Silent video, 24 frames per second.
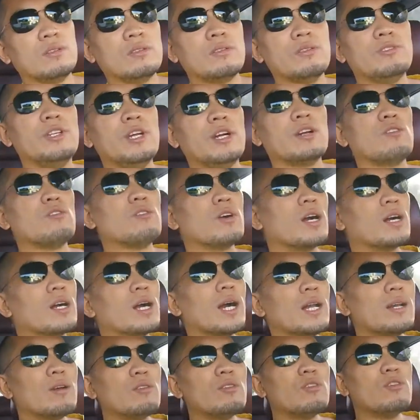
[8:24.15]
unya kung ang
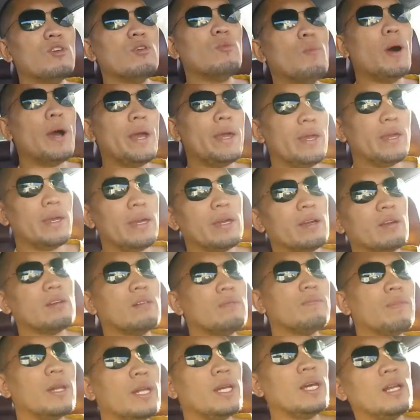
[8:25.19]
kanon humay
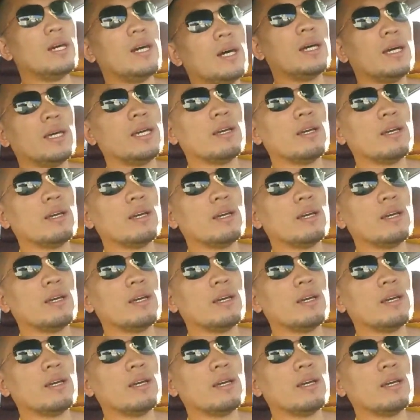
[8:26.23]
ingon pa nila